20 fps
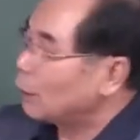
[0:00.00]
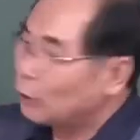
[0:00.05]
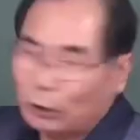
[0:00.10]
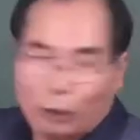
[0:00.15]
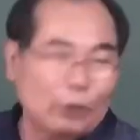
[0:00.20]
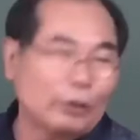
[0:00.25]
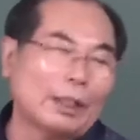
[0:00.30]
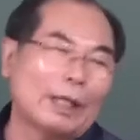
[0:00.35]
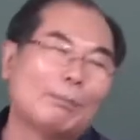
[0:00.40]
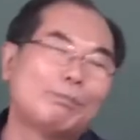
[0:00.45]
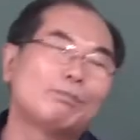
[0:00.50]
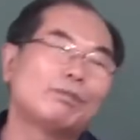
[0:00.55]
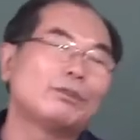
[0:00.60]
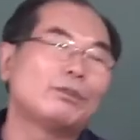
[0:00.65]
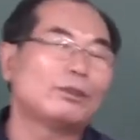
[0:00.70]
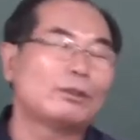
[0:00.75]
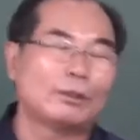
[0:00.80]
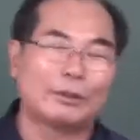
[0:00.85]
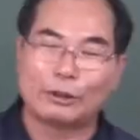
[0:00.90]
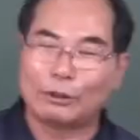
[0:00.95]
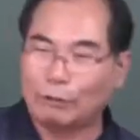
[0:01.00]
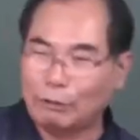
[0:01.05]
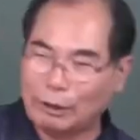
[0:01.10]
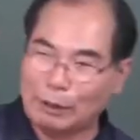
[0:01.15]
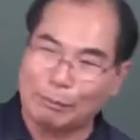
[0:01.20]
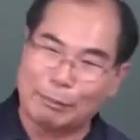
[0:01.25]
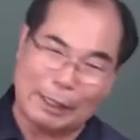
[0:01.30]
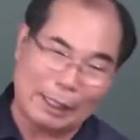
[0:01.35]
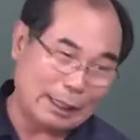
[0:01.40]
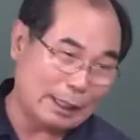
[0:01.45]
더 나쁜 경우가
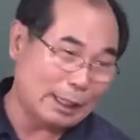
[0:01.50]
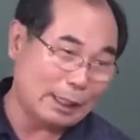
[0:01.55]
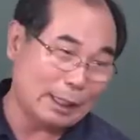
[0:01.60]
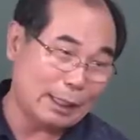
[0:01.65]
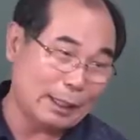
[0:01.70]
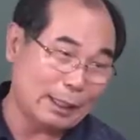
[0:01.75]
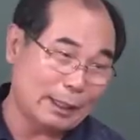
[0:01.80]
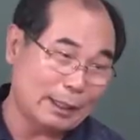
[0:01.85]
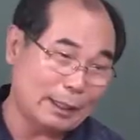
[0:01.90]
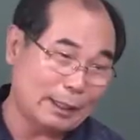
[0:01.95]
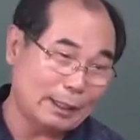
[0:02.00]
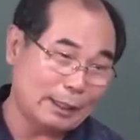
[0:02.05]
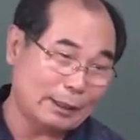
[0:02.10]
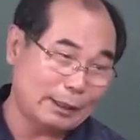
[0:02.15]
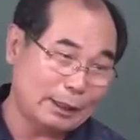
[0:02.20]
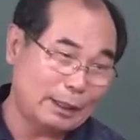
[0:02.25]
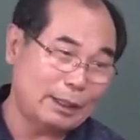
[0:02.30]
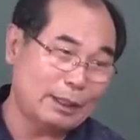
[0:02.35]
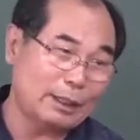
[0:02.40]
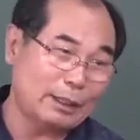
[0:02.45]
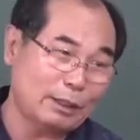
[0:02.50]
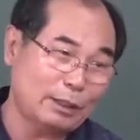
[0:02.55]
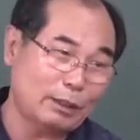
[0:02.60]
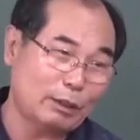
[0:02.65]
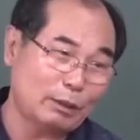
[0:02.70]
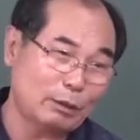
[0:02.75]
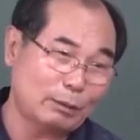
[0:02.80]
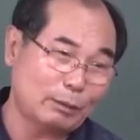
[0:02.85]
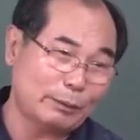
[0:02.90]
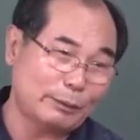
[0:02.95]
많아.
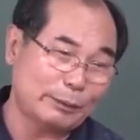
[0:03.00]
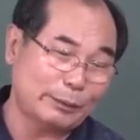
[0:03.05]
실질적으로.